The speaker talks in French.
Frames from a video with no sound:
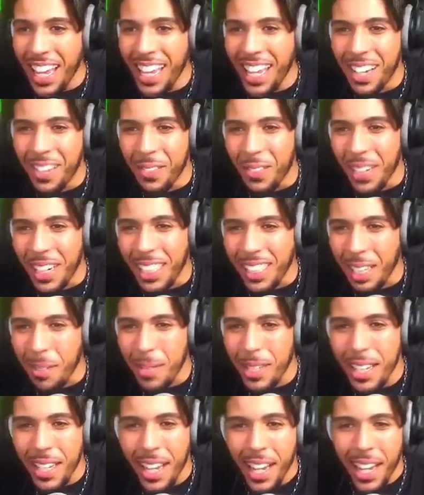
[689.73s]
ok Pour les
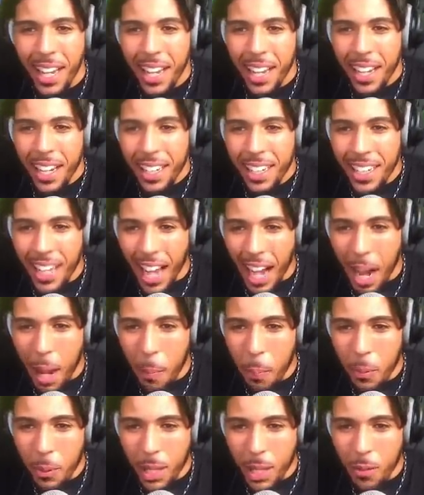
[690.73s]
amis, ah il y a
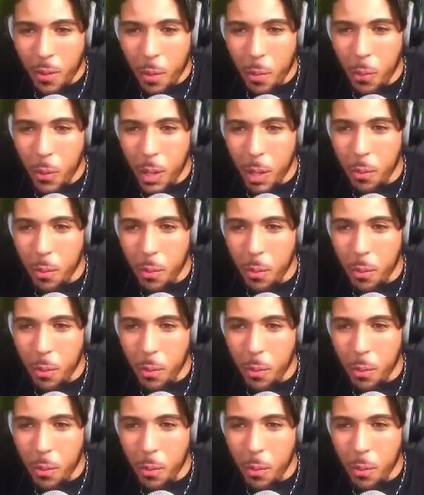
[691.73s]
Apu qui veut build,